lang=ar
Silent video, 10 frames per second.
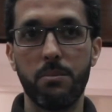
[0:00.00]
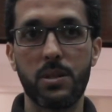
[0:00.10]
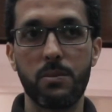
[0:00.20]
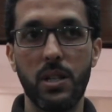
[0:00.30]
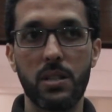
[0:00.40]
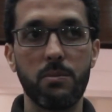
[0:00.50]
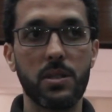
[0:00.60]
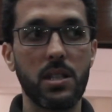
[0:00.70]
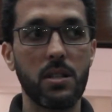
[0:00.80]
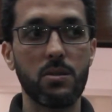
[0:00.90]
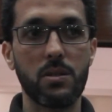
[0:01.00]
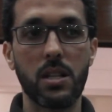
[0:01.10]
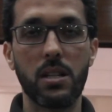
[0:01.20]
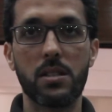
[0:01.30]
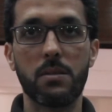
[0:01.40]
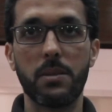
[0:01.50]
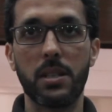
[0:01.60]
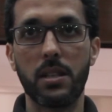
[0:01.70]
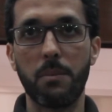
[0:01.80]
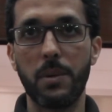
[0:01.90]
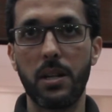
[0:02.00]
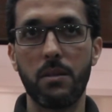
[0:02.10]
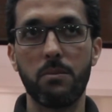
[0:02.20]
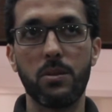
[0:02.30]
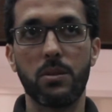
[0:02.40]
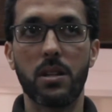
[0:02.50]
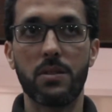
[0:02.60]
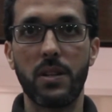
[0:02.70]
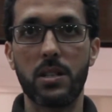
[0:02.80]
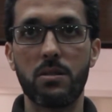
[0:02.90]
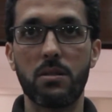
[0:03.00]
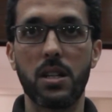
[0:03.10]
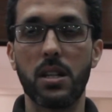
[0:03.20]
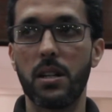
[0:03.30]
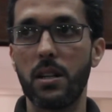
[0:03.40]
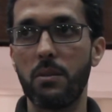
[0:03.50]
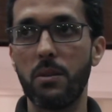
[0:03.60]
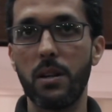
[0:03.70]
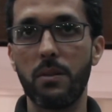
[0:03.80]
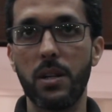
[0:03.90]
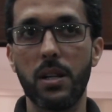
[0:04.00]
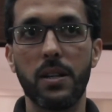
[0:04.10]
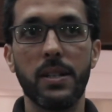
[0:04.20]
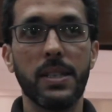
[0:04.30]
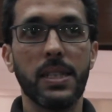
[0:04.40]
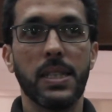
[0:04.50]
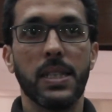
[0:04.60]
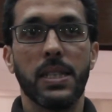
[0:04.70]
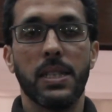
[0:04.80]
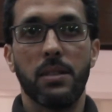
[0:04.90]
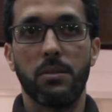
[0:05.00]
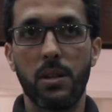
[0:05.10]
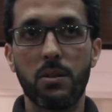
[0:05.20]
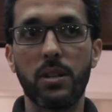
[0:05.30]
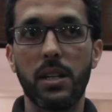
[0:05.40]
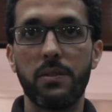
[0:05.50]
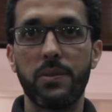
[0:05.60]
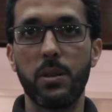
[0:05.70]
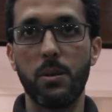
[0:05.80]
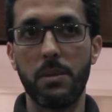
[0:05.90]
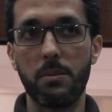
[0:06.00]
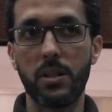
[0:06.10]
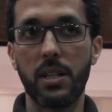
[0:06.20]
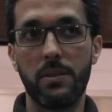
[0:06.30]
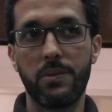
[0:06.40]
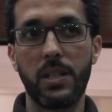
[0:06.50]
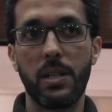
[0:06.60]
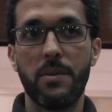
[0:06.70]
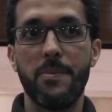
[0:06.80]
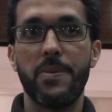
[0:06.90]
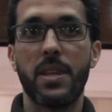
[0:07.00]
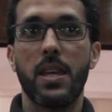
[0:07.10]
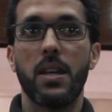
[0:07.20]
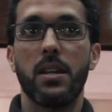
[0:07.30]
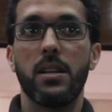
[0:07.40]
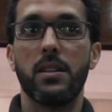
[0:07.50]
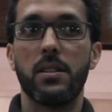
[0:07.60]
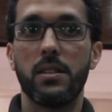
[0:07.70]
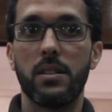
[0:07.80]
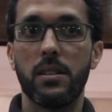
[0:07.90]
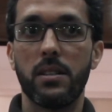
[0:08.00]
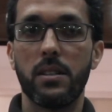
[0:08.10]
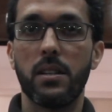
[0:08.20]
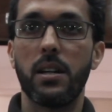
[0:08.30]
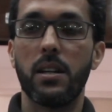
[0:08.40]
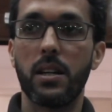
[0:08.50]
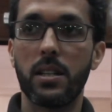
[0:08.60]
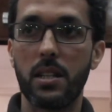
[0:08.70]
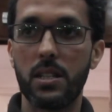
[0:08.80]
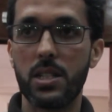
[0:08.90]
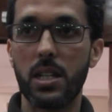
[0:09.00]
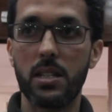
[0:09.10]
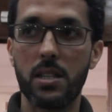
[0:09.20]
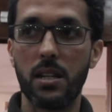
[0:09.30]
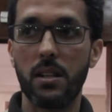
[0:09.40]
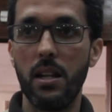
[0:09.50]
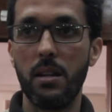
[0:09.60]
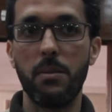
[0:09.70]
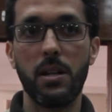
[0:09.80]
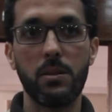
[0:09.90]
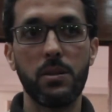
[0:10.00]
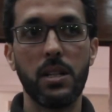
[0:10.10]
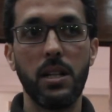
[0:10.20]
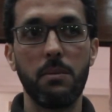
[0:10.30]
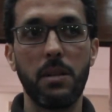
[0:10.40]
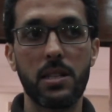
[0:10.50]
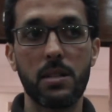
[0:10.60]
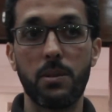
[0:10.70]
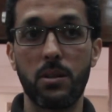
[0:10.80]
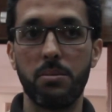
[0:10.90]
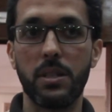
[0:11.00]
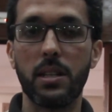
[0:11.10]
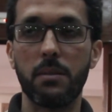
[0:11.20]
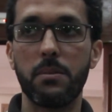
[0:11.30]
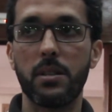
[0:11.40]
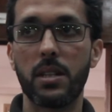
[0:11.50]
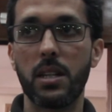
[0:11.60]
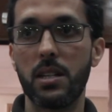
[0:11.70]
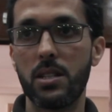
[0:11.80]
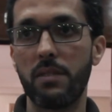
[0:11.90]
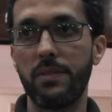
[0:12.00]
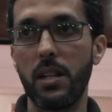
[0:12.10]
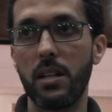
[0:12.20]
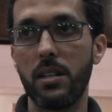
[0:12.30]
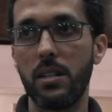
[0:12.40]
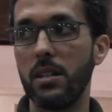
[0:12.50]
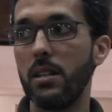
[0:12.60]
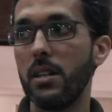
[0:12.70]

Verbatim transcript: مجموعه من التخصصات من طب عام وكشف على السكري ولا ولا وليكوغرافي والماموغرافي آه، ايضا الشق الثاني للحمله هو حمله للتبرع بالدم كيشرف عليها